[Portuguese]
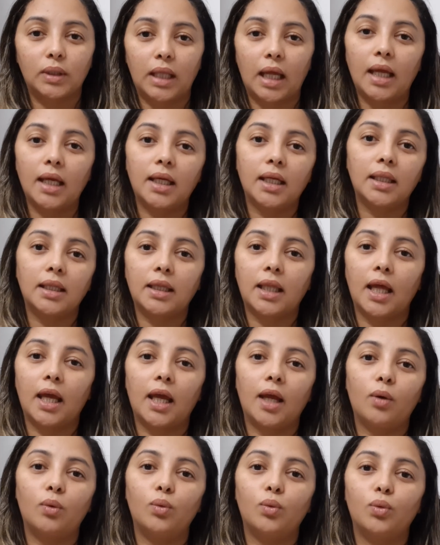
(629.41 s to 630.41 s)
Tem que
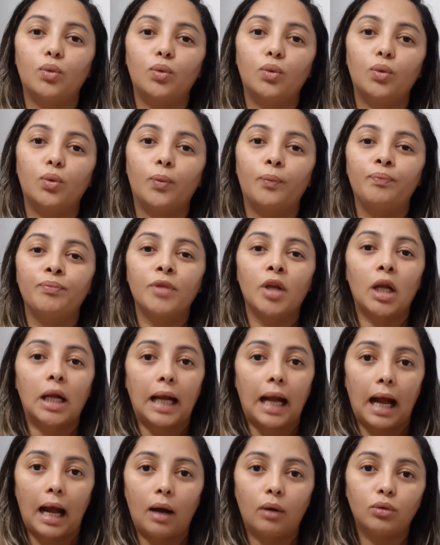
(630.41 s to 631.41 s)
ter o
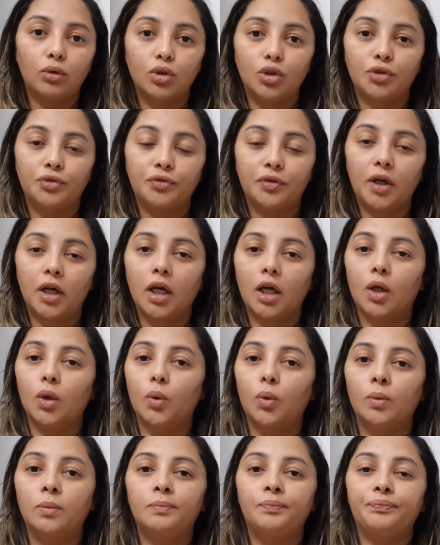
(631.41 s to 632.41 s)
caldo de frango?